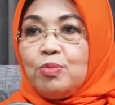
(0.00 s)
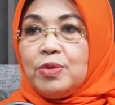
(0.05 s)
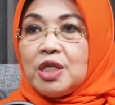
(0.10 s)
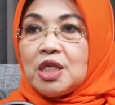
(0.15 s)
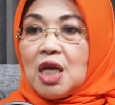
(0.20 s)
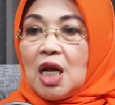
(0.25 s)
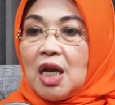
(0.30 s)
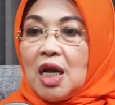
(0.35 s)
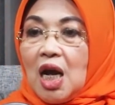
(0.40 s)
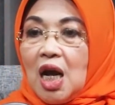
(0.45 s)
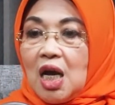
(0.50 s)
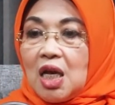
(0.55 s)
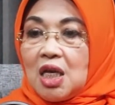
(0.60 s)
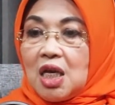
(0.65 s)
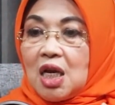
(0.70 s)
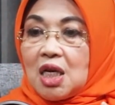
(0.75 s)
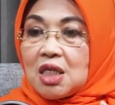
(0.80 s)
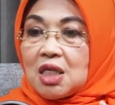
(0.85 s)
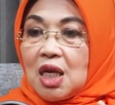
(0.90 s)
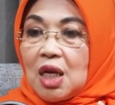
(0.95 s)
misalnya
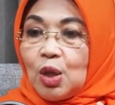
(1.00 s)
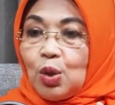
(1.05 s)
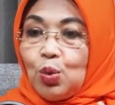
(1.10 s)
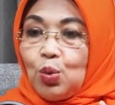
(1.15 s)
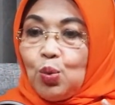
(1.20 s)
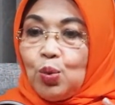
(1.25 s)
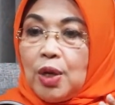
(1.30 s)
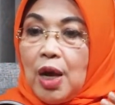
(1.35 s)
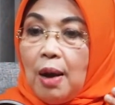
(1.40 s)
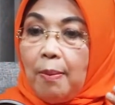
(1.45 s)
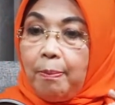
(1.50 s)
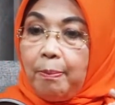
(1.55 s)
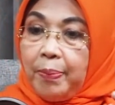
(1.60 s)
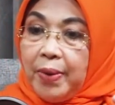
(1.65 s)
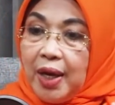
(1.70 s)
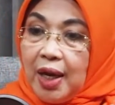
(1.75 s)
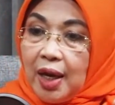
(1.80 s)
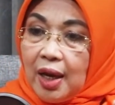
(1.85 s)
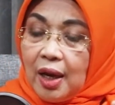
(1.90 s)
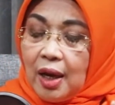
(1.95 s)
hanya satu
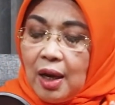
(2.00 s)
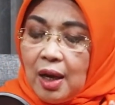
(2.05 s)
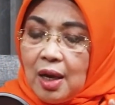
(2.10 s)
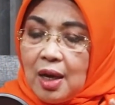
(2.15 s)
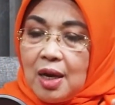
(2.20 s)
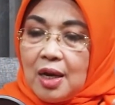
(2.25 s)
dapil,